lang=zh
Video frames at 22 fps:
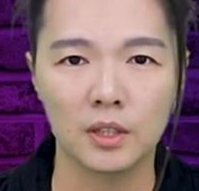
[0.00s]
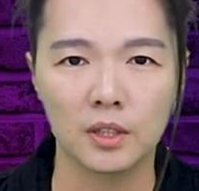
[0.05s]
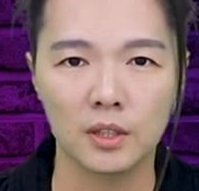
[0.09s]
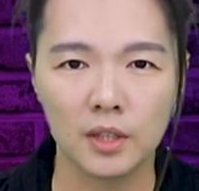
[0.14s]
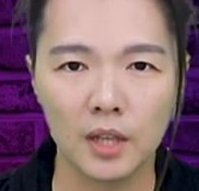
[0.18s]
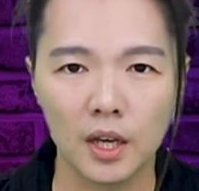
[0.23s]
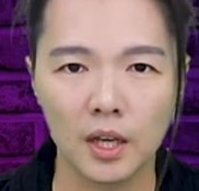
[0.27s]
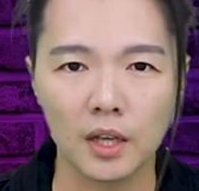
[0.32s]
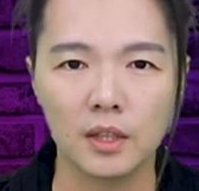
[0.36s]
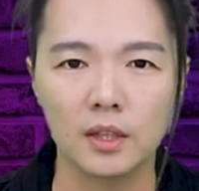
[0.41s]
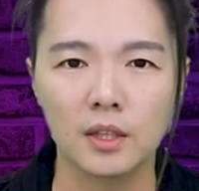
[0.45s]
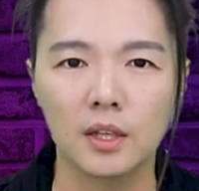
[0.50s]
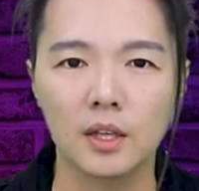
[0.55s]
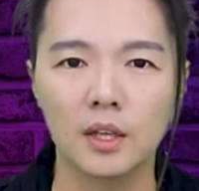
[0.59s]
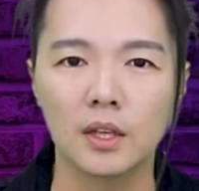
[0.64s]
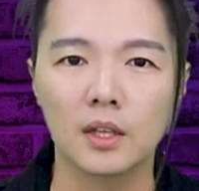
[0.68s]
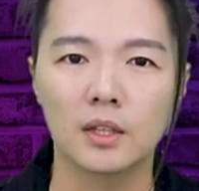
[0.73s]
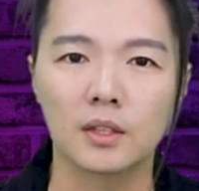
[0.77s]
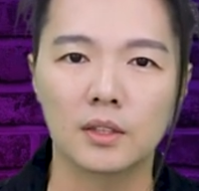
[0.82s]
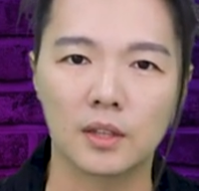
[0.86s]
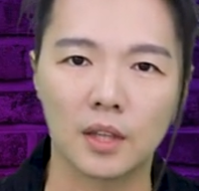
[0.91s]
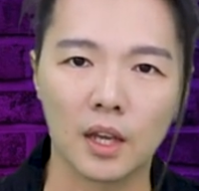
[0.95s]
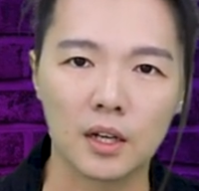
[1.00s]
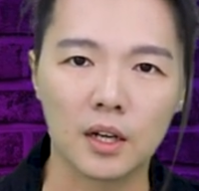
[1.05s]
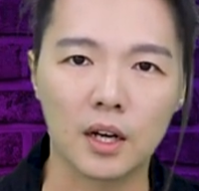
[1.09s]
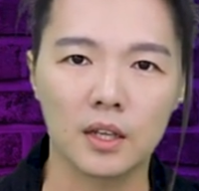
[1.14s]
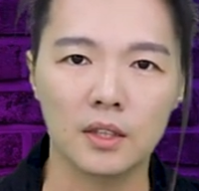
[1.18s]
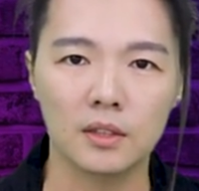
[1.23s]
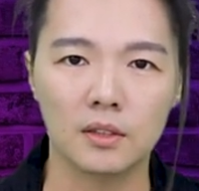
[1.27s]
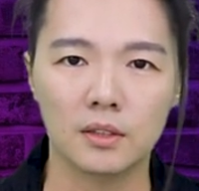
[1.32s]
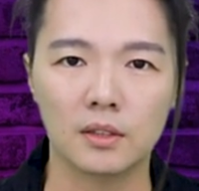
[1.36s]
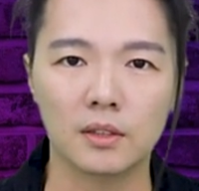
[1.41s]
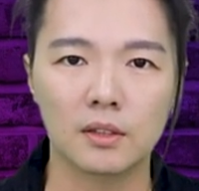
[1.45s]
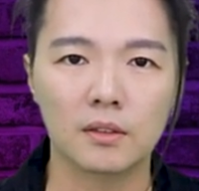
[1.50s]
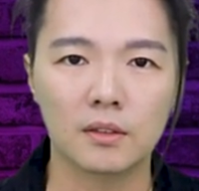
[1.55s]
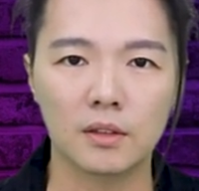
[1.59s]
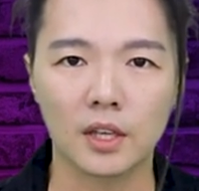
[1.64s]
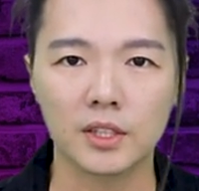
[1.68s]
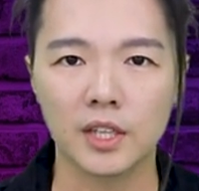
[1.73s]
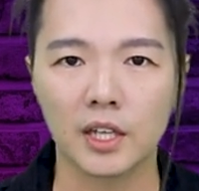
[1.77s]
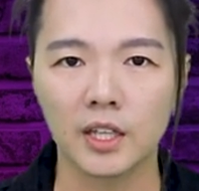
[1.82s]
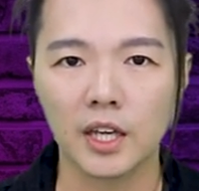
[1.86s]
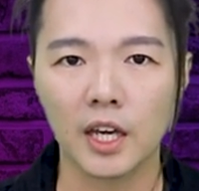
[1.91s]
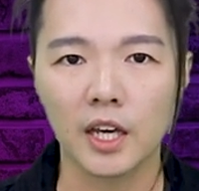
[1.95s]
那当然，
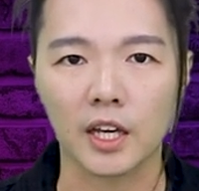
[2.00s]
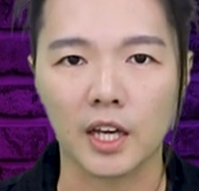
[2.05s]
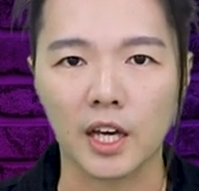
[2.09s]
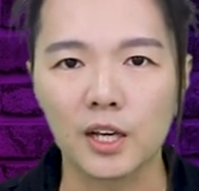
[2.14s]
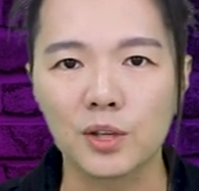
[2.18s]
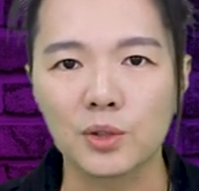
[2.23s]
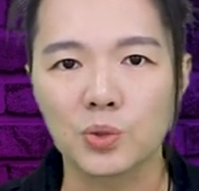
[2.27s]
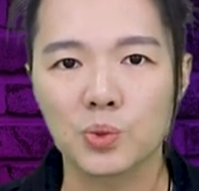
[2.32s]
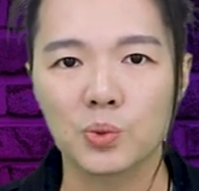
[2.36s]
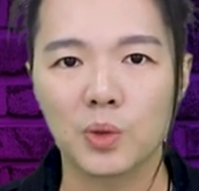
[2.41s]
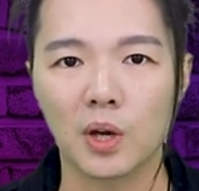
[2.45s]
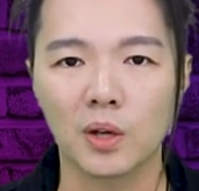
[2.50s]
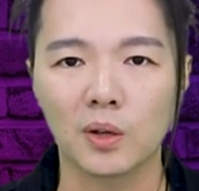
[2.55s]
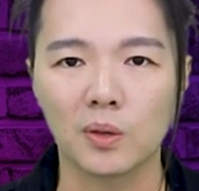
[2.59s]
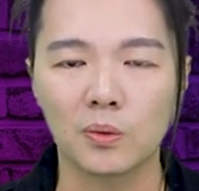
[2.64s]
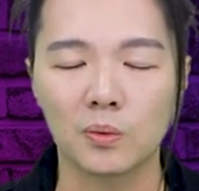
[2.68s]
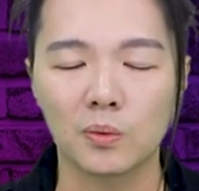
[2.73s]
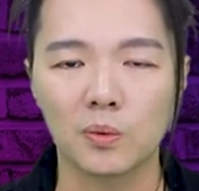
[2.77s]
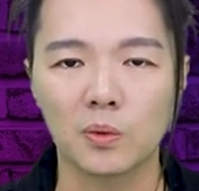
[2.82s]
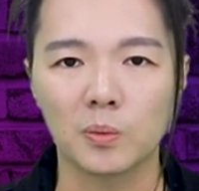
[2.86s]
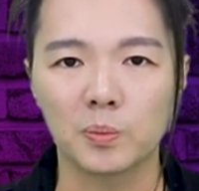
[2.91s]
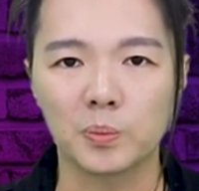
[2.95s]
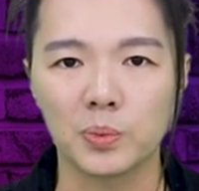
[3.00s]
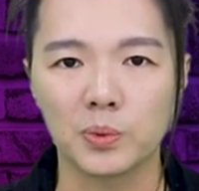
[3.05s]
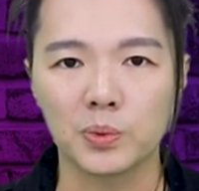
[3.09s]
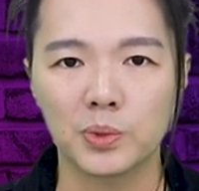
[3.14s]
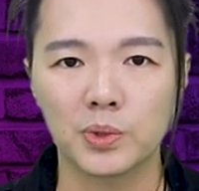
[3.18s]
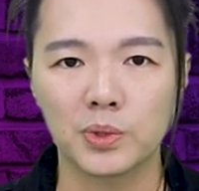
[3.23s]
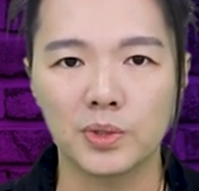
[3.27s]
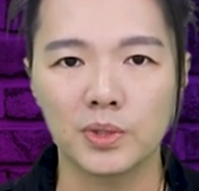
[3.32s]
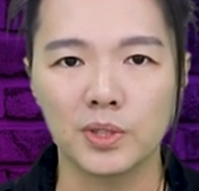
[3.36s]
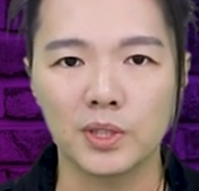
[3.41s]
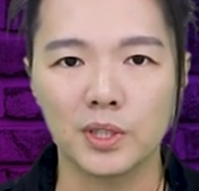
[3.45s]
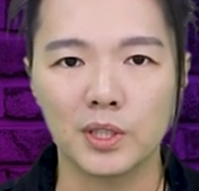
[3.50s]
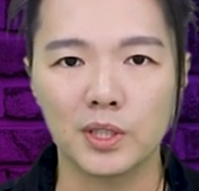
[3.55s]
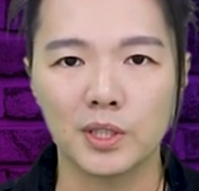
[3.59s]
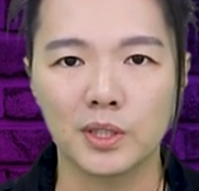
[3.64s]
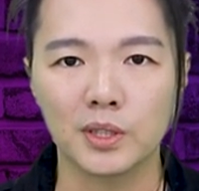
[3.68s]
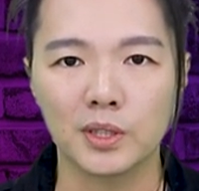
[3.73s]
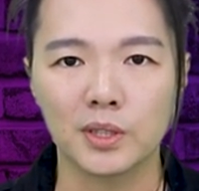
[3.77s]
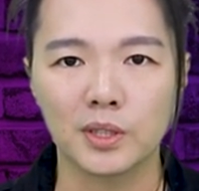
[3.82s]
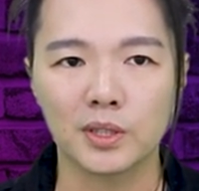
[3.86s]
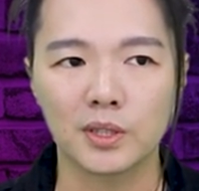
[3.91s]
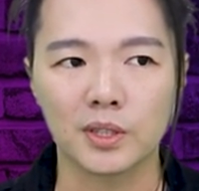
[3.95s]
大家应该也看得出来，我不是一
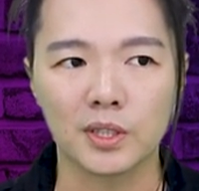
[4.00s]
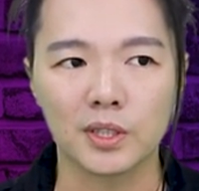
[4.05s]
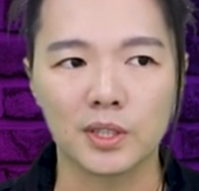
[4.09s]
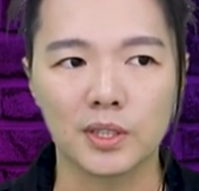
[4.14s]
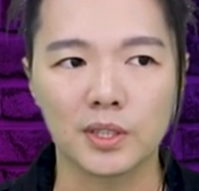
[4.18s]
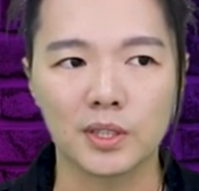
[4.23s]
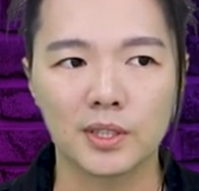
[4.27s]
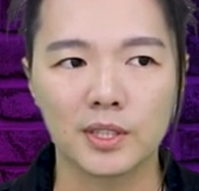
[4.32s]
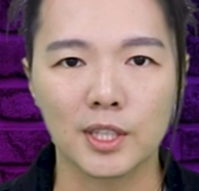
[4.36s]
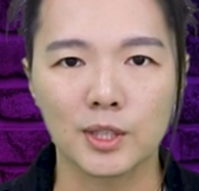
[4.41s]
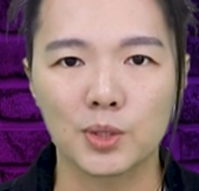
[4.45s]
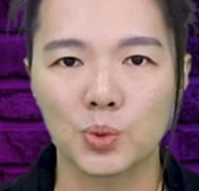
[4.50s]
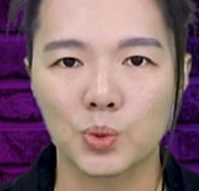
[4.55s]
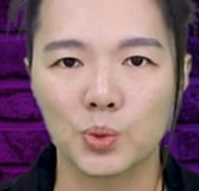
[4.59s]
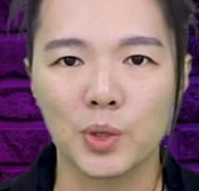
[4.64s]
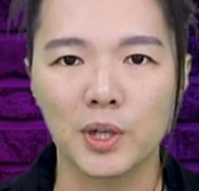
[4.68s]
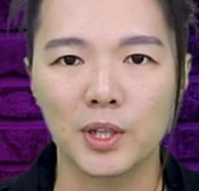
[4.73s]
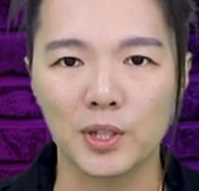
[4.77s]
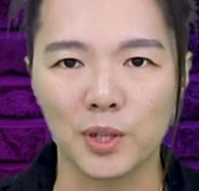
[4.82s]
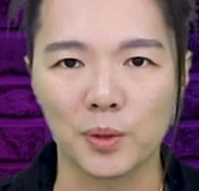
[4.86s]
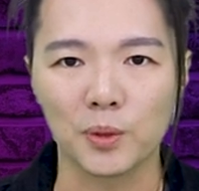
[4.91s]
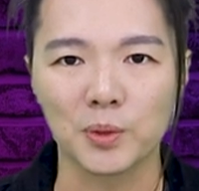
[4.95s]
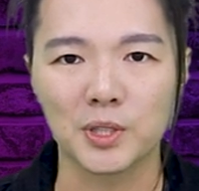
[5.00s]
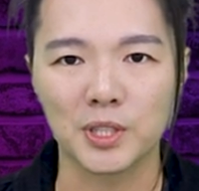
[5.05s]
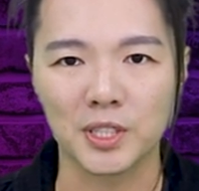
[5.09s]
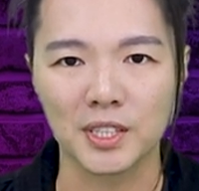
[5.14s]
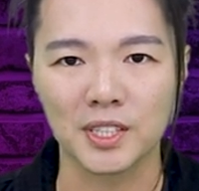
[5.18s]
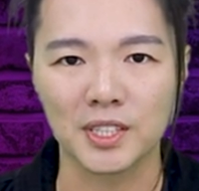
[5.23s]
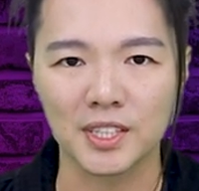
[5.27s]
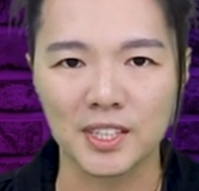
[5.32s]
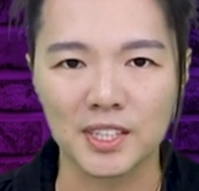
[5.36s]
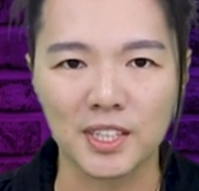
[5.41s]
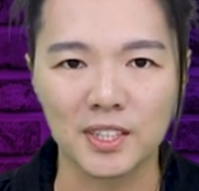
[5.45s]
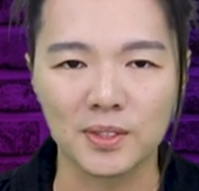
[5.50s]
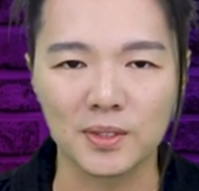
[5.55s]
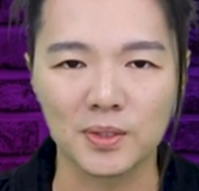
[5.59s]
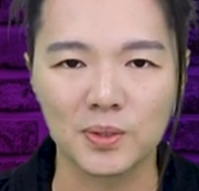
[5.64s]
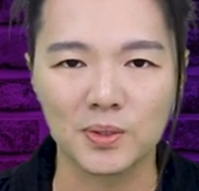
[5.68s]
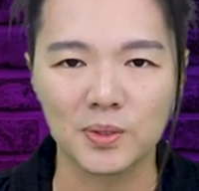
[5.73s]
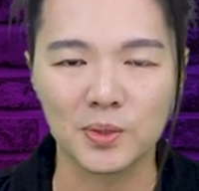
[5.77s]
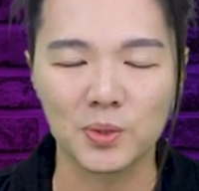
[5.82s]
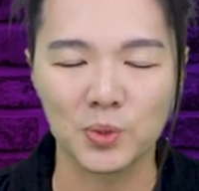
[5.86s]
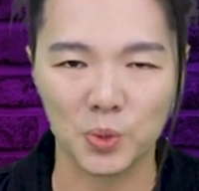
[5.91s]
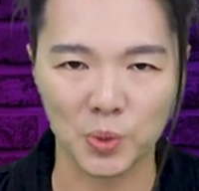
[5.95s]
个呃在追流行的
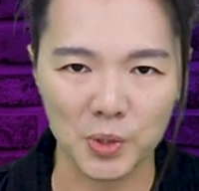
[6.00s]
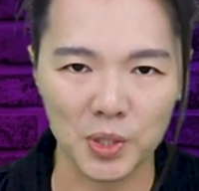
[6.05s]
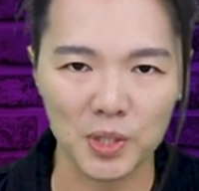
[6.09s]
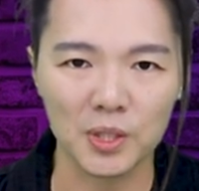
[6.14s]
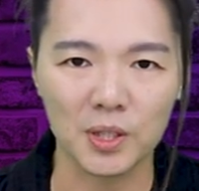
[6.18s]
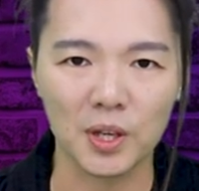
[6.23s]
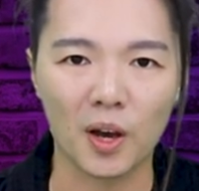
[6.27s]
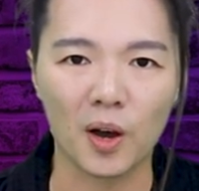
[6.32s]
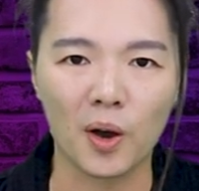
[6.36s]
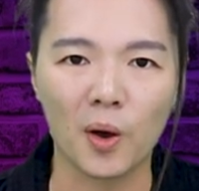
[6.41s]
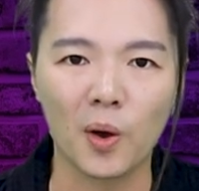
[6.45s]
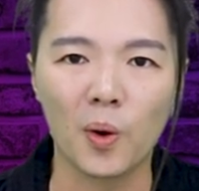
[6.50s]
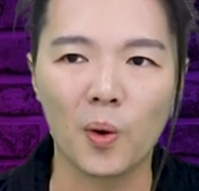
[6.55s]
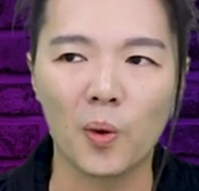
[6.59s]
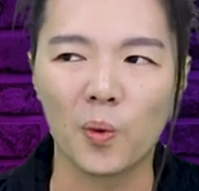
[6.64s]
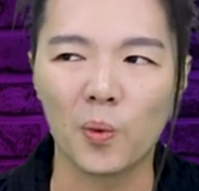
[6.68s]
人。说真的，